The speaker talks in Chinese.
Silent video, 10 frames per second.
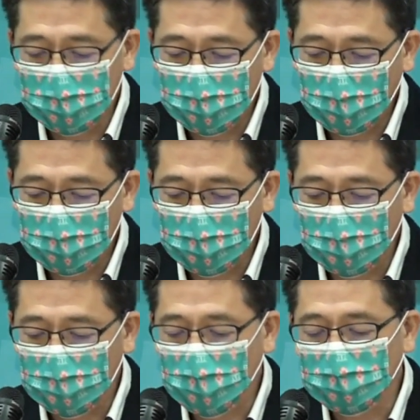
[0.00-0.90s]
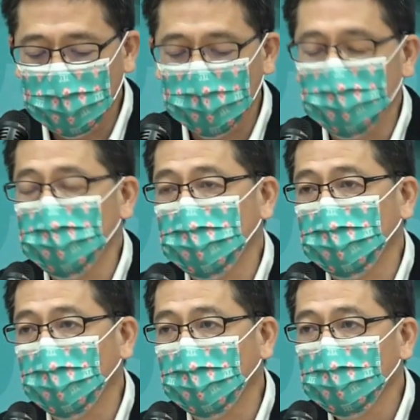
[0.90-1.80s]
伤受伤的情形
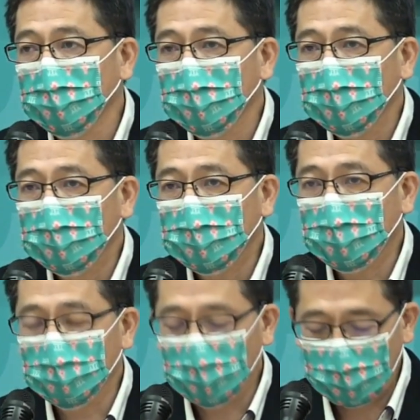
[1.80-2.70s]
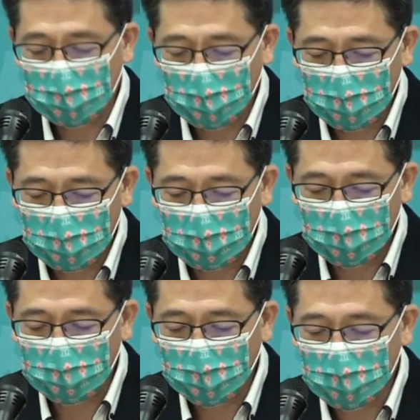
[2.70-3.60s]
啊，大家都感到
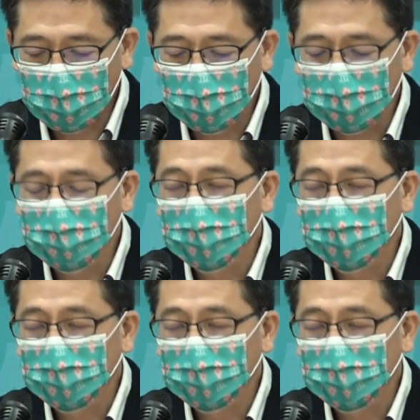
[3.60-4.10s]
很悲痛，